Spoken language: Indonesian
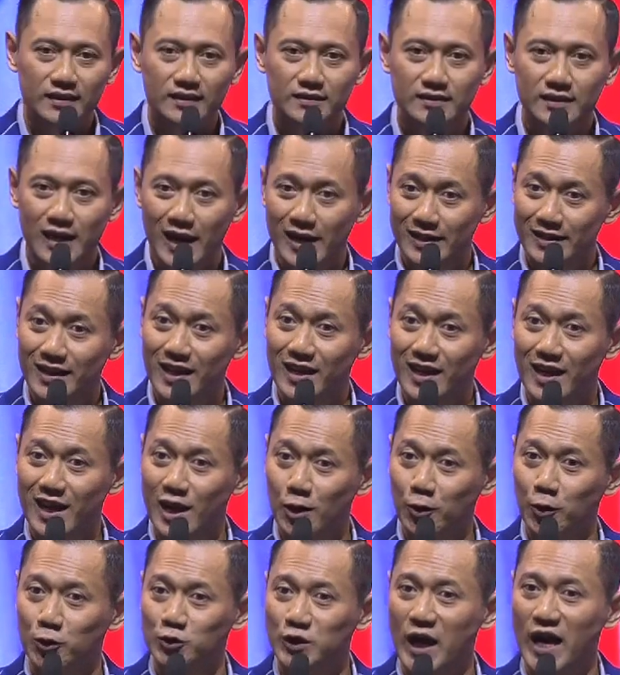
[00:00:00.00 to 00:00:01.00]
saya
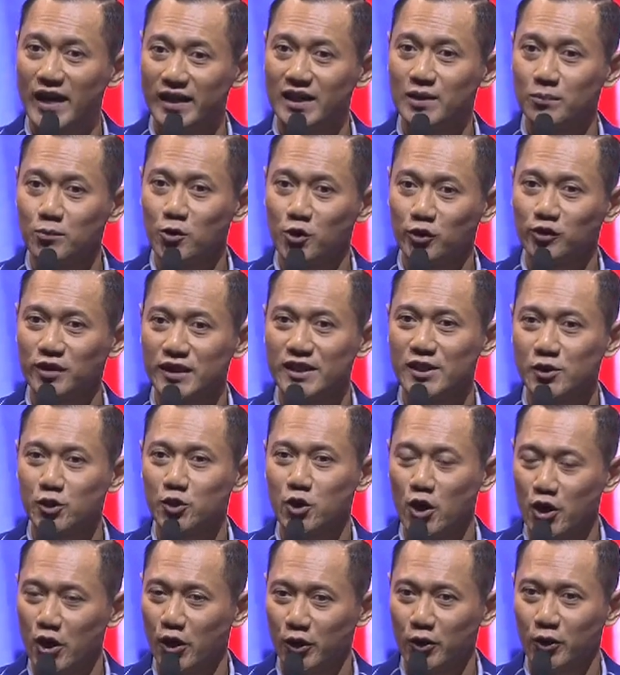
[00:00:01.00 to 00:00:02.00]
Agus Harimurti
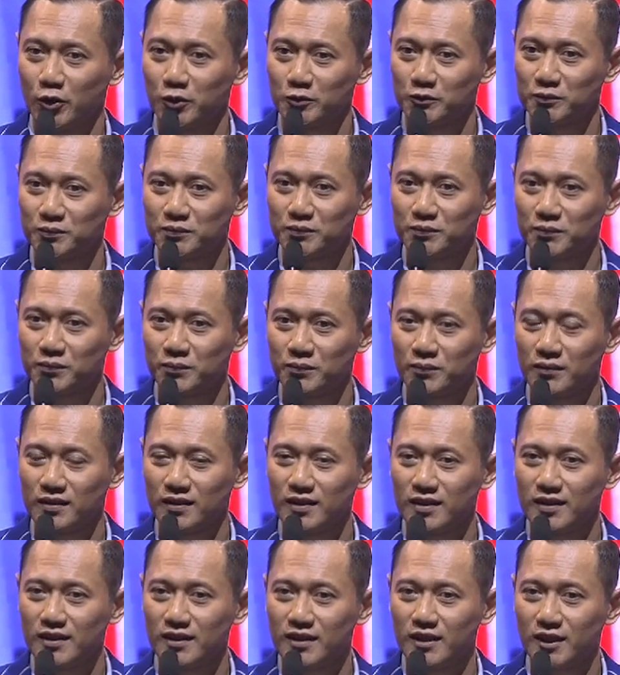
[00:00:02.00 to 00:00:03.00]
Yudhoyono,
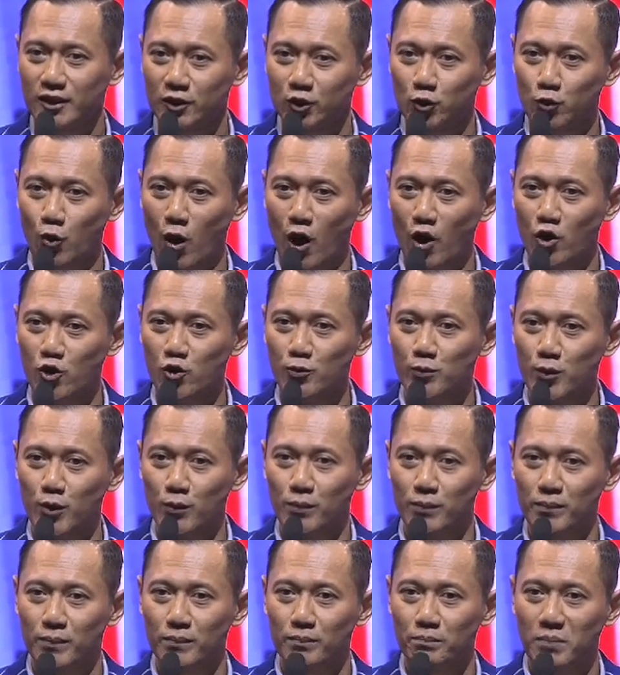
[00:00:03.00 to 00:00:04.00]
Ketua
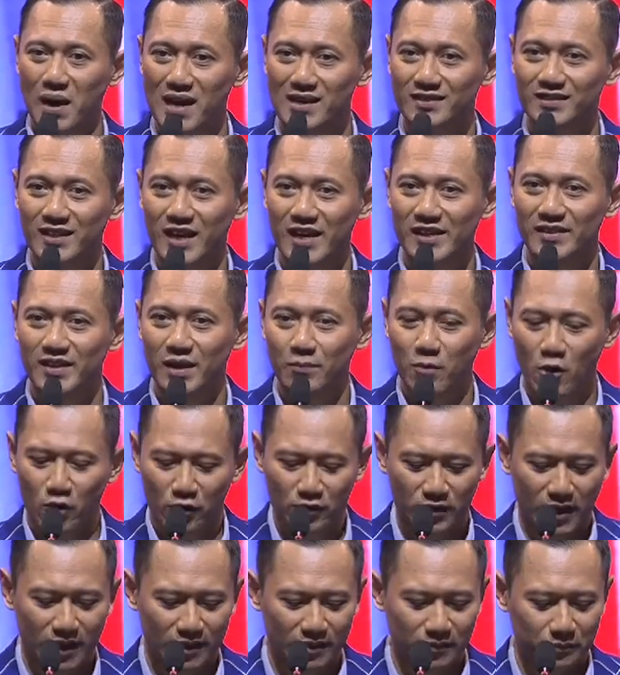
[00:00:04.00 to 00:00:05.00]
Umum Partai
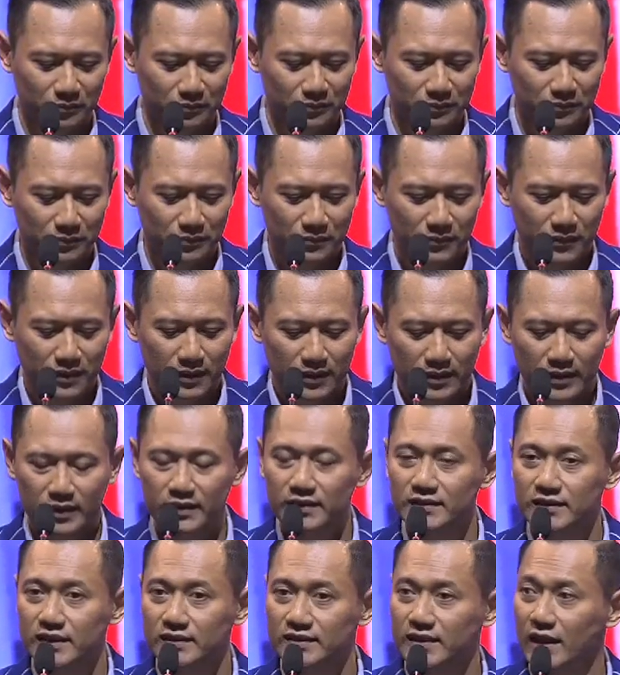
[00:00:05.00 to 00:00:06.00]
Demokrat,
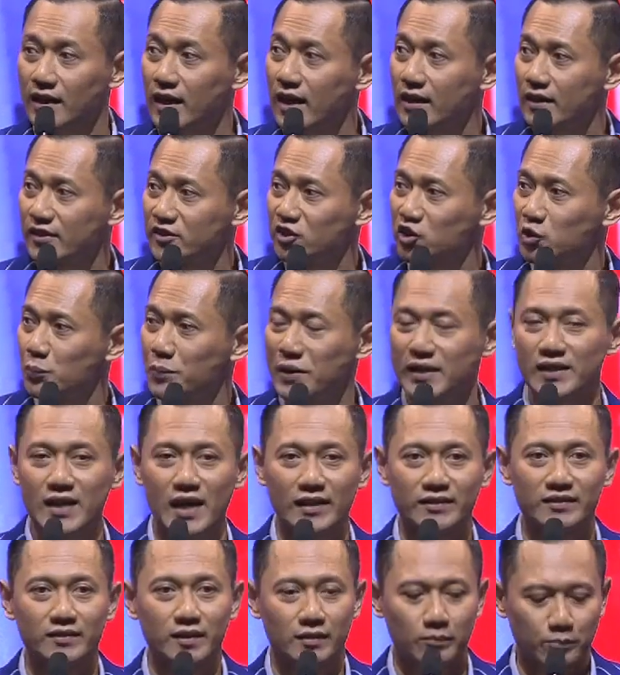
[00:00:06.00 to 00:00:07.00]
secara resmi
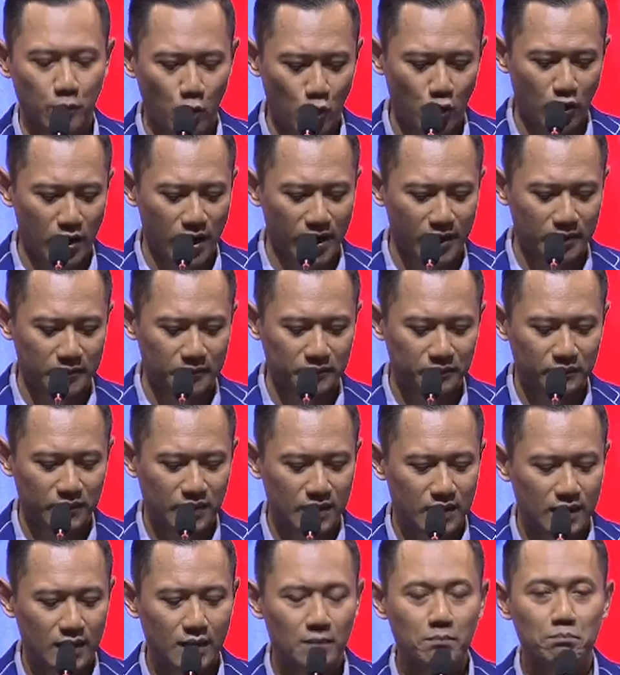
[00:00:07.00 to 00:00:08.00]
dan terbuka
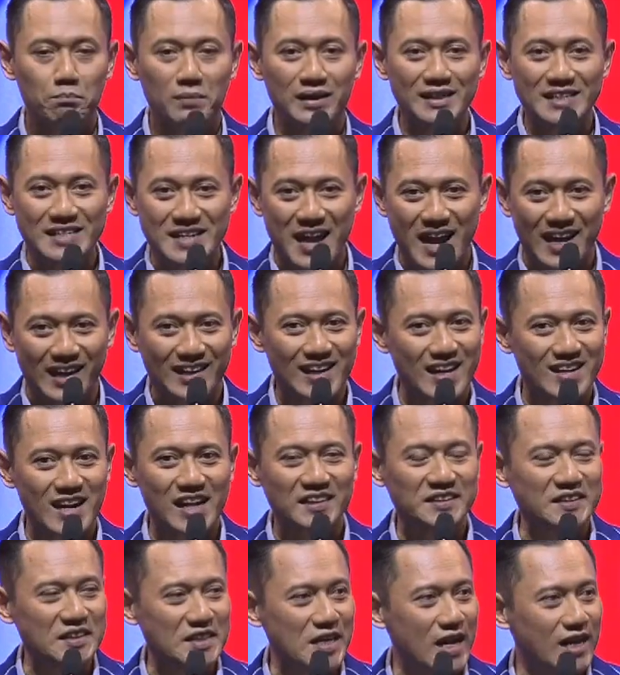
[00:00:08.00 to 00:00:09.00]

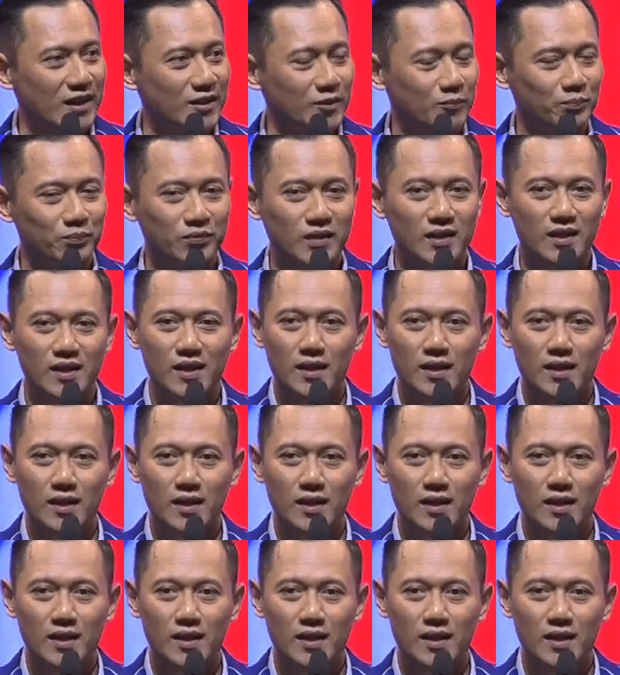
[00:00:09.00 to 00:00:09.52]
mendeklarasikan